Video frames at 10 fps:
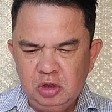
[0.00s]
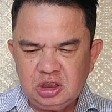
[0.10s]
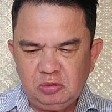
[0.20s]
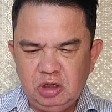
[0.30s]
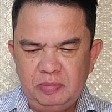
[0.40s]
Tôi
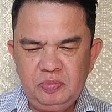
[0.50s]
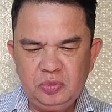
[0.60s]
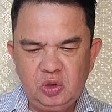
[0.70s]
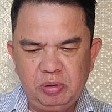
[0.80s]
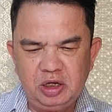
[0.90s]
bức xúc
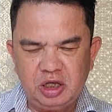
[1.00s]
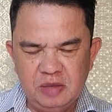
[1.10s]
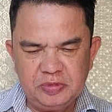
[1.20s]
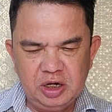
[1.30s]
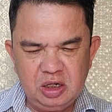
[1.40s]
lắm, tôi phải
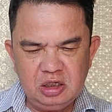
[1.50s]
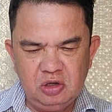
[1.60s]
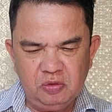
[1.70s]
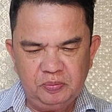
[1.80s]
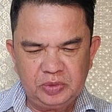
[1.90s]
kiềm chế
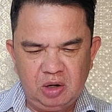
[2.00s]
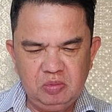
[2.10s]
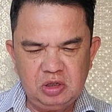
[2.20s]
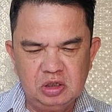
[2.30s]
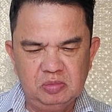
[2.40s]
rất nhiều.
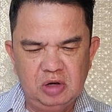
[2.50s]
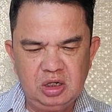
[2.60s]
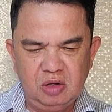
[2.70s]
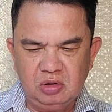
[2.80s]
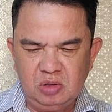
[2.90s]
Ông Cường
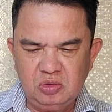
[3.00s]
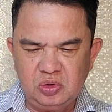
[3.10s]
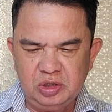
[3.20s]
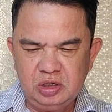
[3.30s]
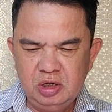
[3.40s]
mở đầu
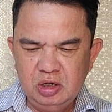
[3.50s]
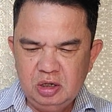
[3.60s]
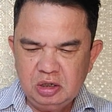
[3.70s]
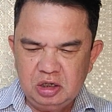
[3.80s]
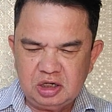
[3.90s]
câu chuyện
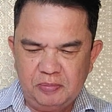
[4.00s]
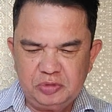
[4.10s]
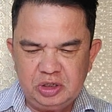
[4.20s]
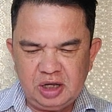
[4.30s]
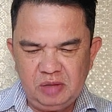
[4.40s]
khi
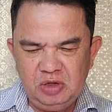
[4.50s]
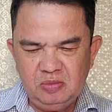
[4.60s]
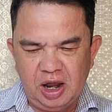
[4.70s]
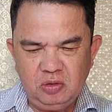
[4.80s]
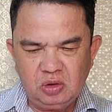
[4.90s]
cầm trên tay
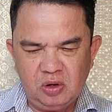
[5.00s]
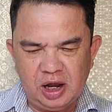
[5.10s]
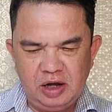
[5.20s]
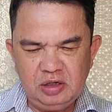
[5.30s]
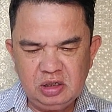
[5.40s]
biên bản của
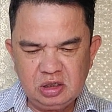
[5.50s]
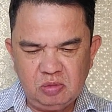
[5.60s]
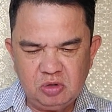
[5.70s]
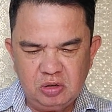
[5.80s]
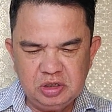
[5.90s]
tòa án,
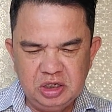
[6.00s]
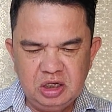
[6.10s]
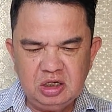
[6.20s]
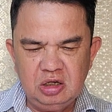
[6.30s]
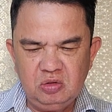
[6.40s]
trong đó
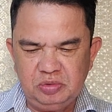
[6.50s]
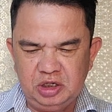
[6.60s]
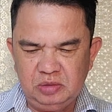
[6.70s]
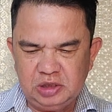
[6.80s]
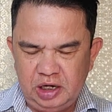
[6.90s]
ghi ý kiến của
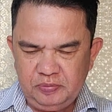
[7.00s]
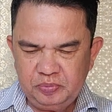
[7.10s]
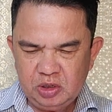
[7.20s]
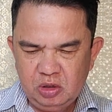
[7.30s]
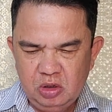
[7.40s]
viện kiểm sát.
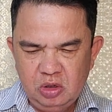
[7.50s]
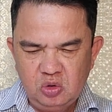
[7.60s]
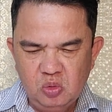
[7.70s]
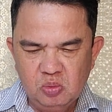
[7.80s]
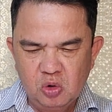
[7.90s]

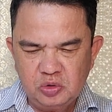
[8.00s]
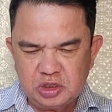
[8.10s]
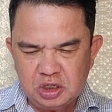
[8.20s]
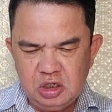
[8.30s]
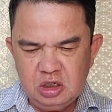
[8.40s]
Dù
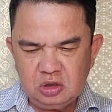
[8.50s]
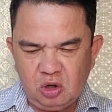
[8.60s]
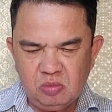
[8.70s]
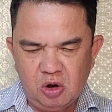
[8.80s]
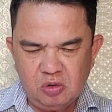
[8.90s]
mù chữ
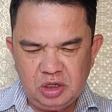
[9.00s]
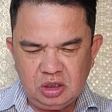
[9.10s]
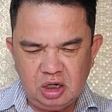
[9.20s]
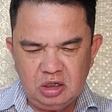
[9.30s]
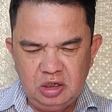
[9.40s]
nhưng toàn bộ
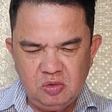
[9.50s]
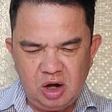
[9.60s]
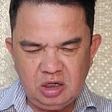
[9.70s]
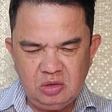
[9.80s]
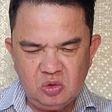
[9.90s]
giấy tờ
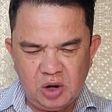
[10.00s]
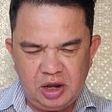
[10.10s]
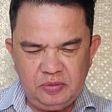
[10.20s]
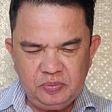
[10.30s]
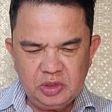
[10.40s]
liên quan đến
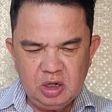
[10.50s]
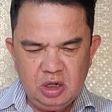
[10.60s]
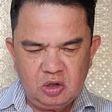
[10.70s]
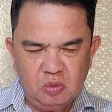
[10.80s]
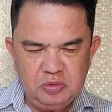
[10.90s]
vụ án
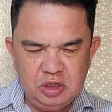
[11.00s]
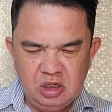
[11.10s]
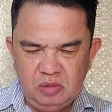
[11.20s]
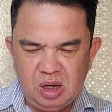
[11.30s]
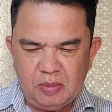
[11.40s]
cũng
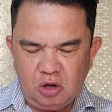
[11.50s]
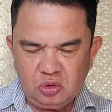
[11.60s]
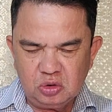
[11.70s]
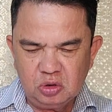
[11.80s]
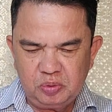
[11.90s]
như những bài
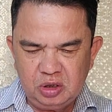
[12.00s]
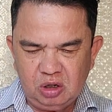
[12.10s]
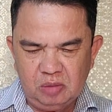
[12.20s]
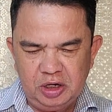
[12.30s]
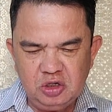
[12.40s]
báo tường thuật
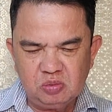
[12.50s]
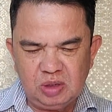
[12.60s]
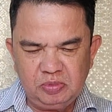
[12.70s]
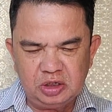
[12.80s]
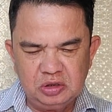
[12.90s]
phiên tòa mấy
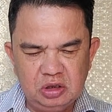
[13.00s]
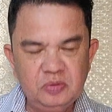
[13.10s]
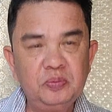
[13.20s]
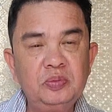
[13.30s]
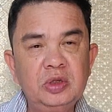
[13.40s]
chục năm về
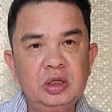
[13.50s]
trước